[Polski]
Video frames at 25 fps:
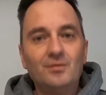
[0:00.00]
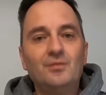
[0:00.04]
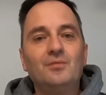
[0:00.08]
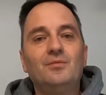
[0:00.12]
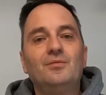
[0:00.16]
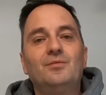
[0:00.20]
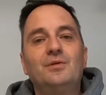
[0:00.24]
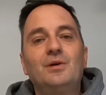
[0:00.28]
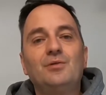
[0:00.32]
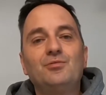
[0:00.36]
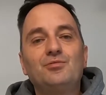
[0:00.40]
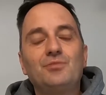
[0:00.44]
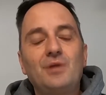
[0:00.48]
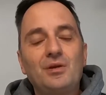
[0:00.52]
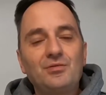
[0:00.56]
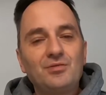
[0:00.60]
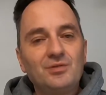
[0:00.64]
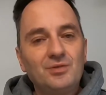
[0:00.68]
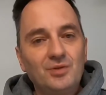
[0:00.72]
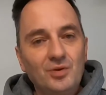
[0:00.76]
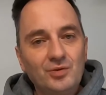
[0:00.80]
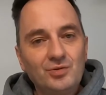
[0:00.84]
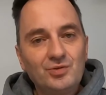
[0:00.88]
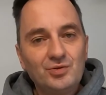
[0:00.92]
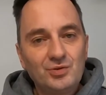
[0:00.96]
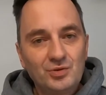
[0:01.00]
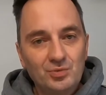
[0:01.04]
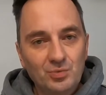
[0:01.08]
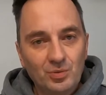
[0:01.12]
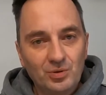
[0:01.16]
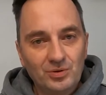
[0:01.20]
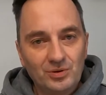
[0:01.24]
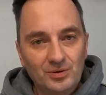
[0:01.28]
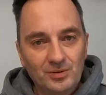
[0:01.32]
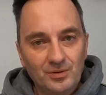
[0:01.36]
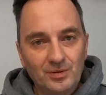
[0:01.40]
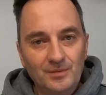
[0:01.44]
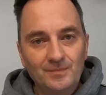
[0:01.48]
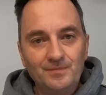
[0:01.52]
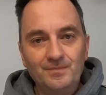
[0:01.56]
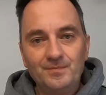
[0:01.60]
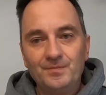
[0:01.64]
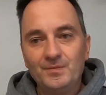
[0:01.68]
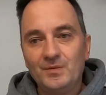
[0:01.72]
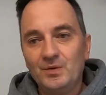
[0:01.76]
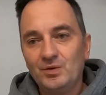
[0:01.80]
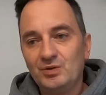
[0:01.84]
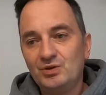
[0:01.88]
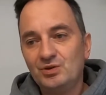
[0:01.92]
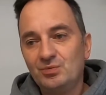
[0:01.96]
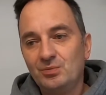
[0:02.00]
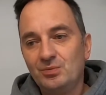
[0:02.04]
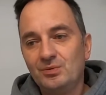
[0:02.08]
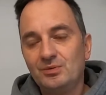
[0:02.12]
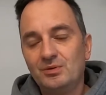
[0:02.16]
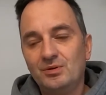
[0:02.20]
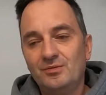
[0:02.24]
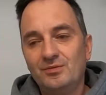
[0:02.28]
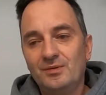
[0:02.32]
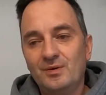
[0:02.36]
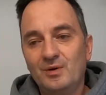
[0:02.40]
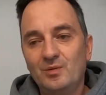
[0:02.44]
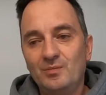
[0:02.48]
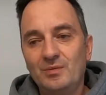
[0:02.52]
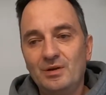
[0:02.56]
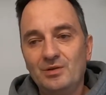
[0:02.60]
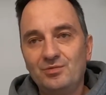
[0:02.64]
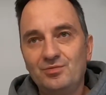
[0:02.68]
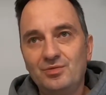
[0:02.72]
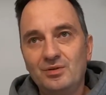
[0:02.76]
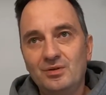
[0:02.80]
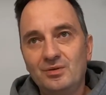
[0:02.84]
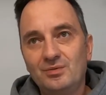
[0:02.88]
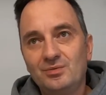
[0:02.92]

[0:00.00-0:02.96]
W każdym razie dość słodko. Dość słodko w aromacie.